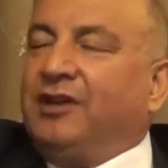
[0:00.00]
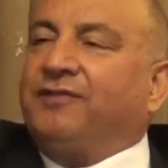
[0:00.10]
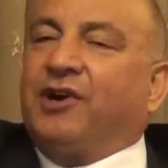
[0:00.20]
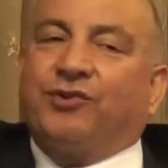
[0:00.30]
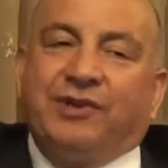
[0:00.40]

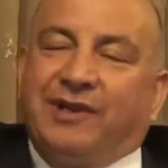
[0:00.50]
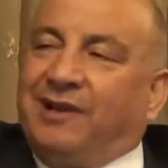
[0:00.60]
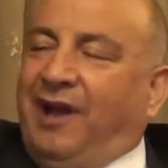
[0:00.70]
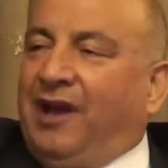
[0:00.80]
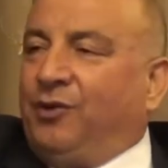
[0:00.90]
فكنا
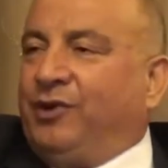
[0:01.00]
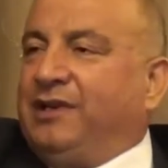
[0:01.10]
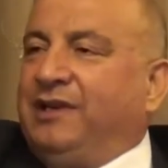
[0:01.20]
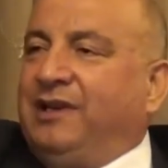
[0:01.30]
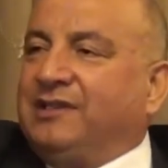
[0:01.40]

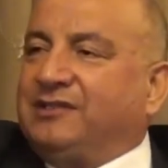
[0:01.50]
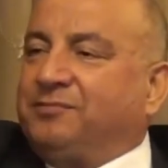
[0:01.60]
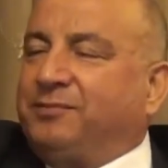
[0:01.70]
نحاول نعيش